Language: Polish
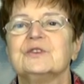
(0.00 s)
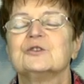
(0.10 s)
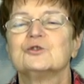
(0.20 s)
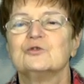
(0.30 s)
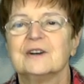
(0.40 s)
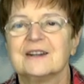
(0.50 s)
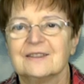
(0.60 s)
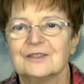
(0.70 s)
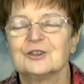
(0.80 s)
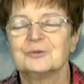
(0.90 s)

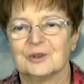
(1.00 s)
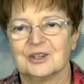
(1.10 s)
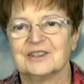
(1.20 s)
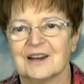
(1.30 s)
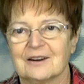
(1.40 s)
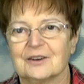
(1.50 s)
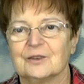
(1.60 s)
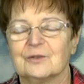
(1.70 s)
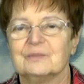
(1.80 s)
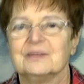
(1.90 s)
suwerenność
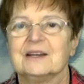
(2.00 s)
monetarną.